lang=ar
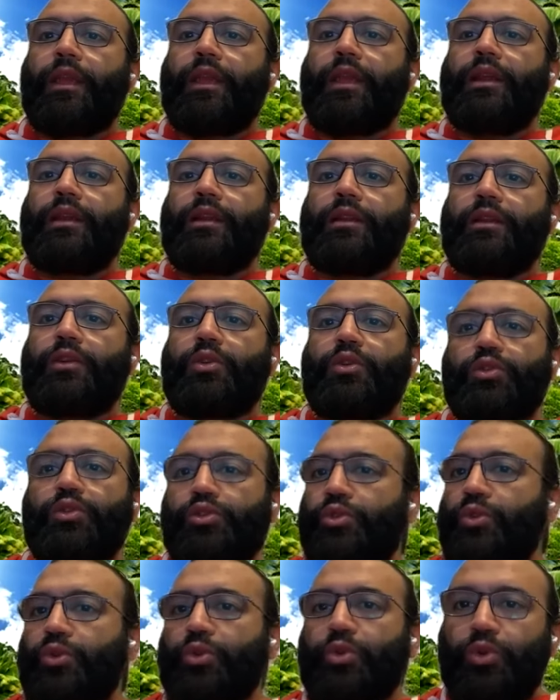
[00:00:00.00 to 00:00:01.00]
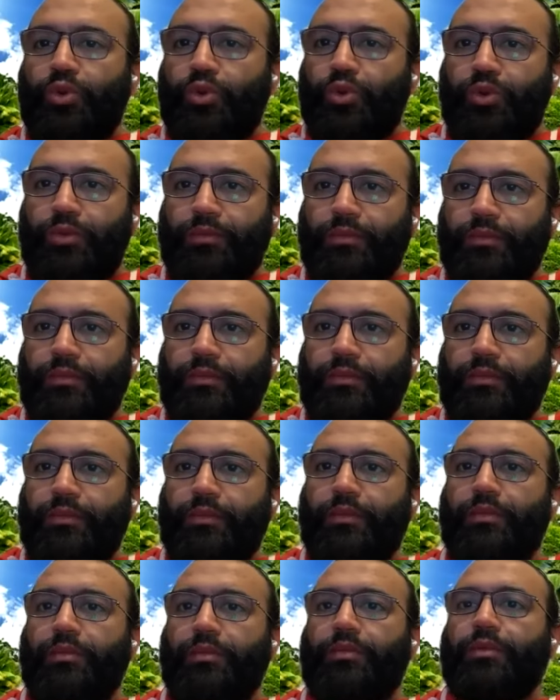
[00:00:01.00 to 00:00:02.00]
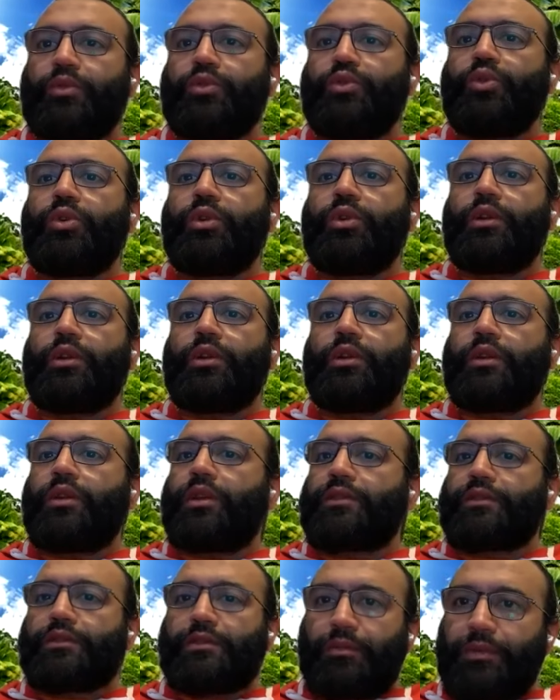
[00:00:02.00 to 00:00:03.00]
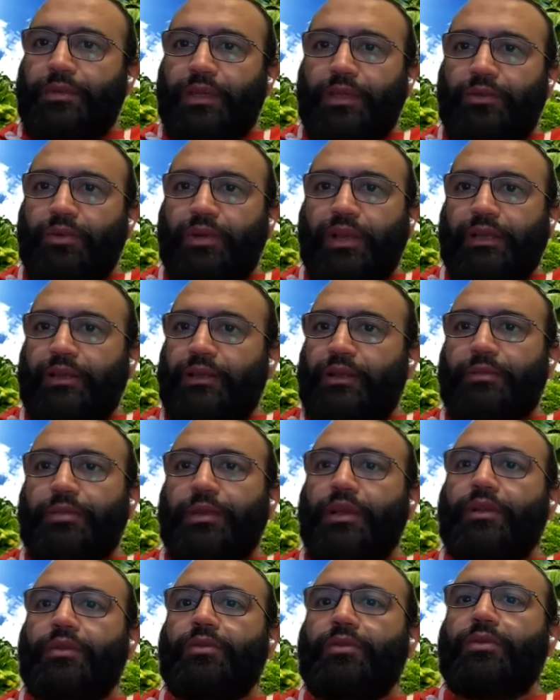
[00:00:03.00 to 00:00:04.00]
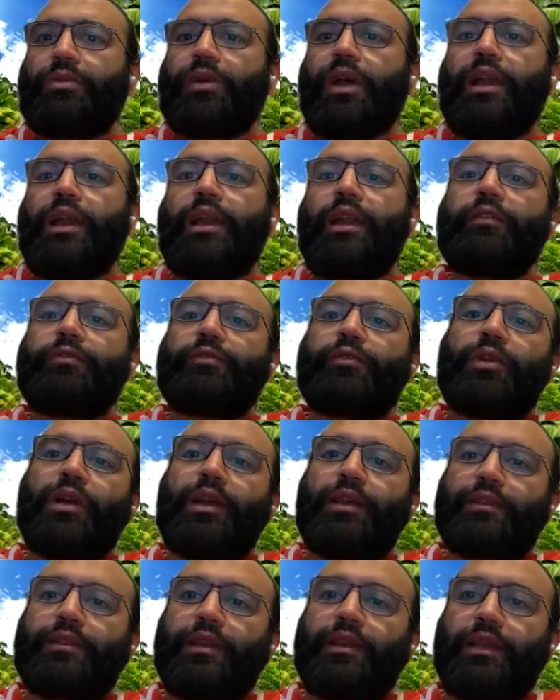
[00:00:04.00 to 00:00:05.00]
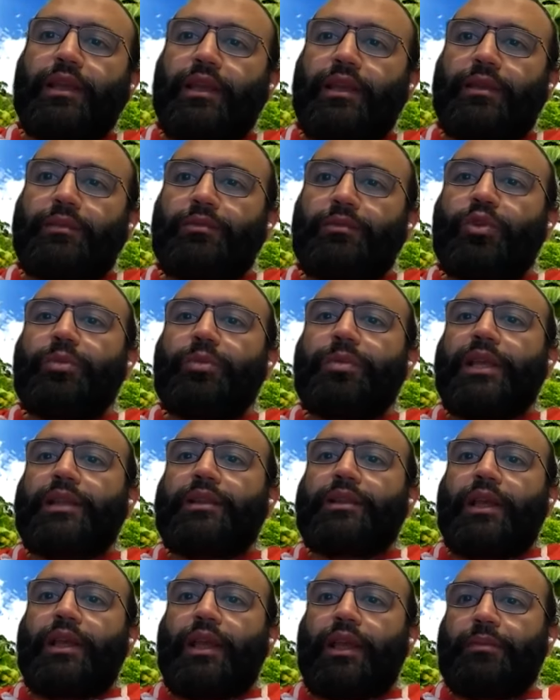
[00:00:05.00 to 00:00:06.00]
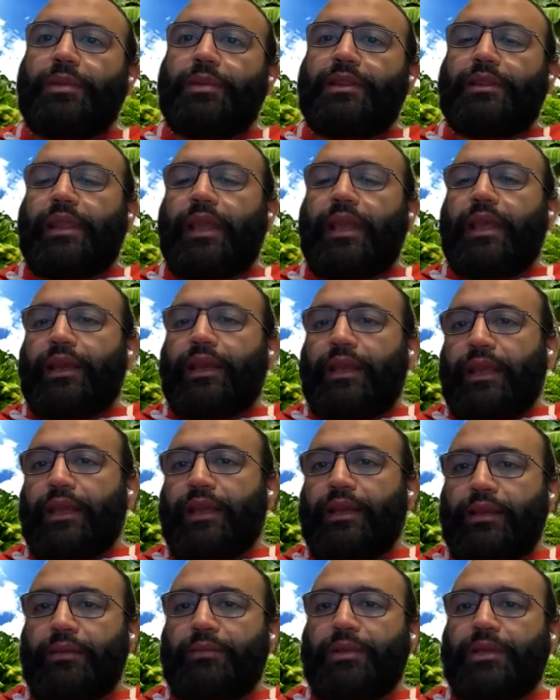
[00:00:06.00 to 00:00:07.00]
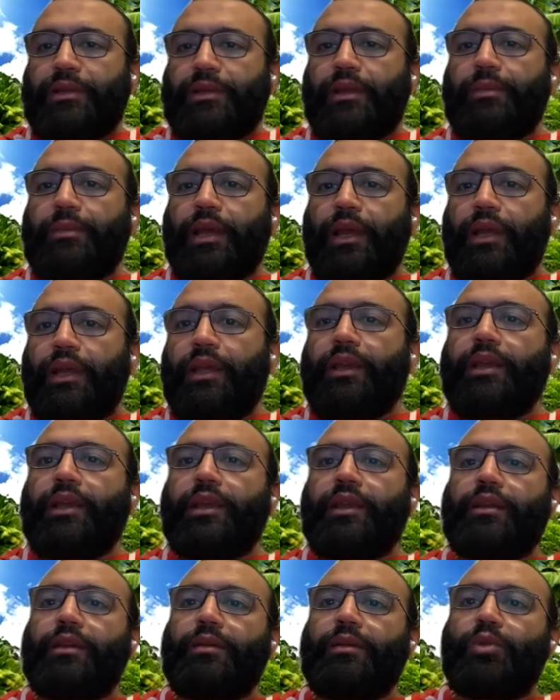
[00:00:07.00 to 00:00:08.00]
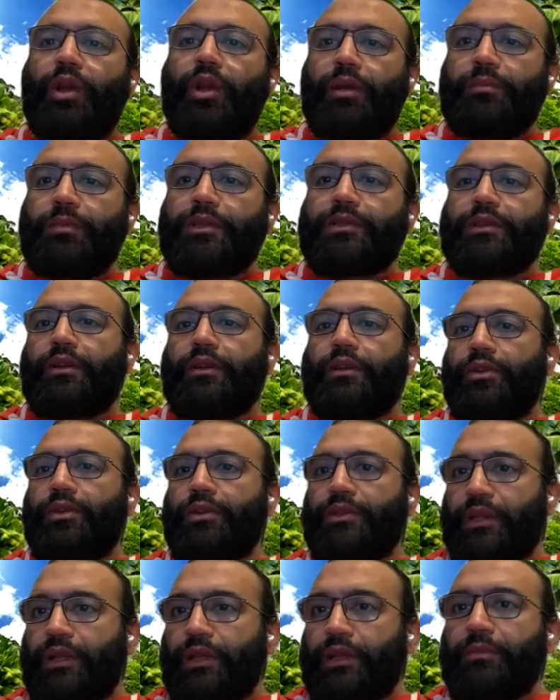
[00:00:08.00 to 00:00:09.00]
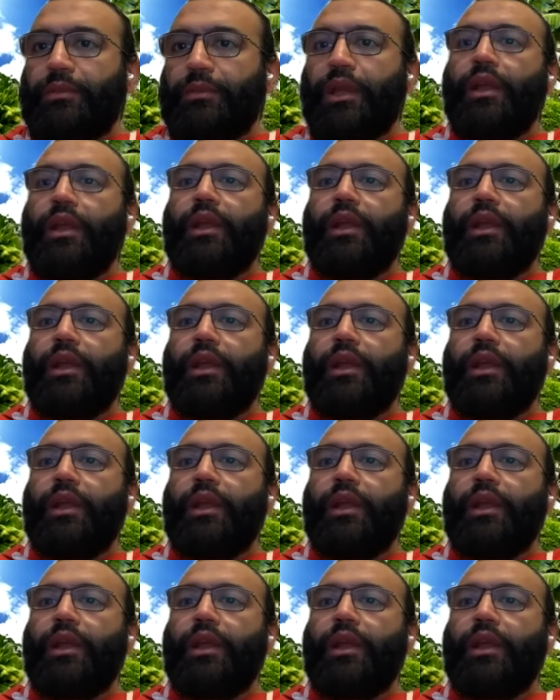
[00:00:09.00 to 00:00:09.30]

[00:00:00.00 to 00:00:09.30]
ان الرسل كلهم دول نصابين وكذابين والفوا هذا الكلام وبيدعي بالتالي يعني بالتبعيه ان محمد صلى الله عليه وسلم